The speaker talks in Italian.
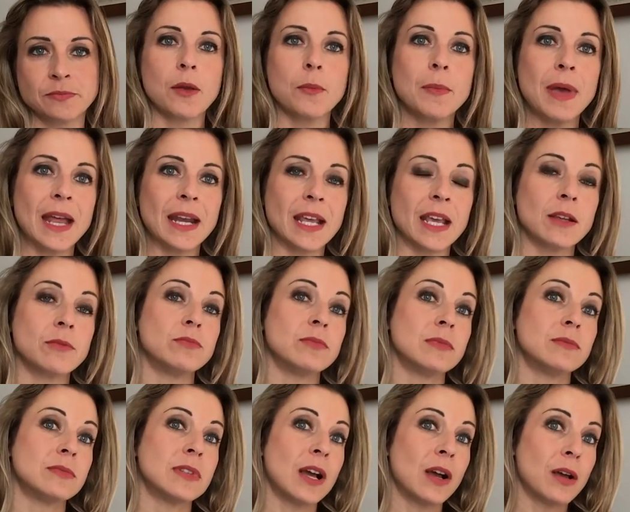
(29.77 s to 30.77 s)
Bene,
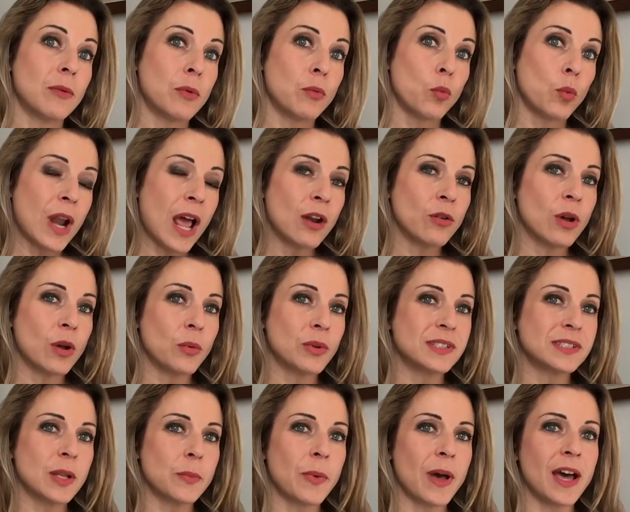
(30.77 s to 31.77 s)
da un anno a
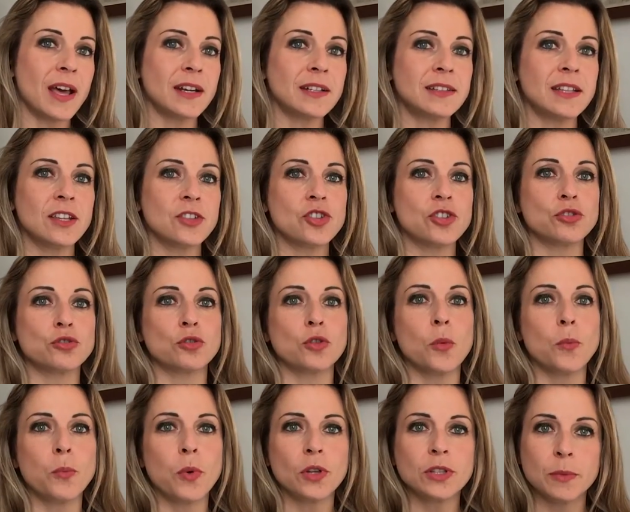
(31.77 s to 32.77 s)
questa parte ci sono
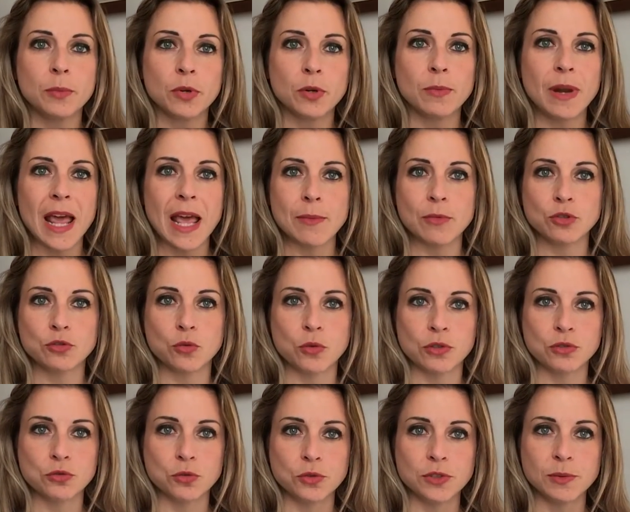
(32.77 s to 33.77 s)
un po' di problemi su
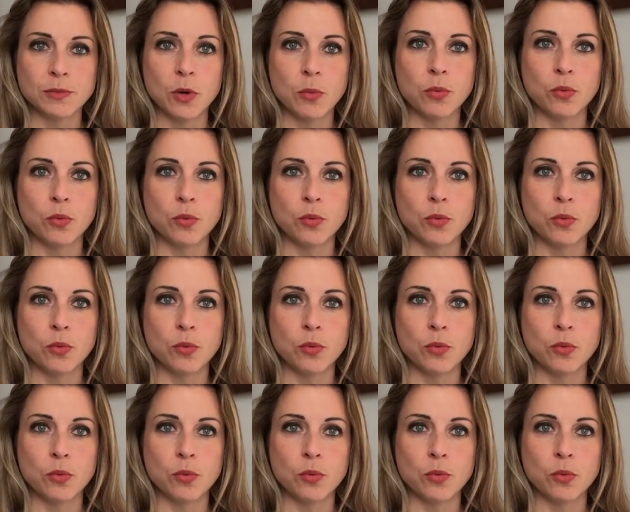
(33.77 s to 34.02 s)
quest'ultimo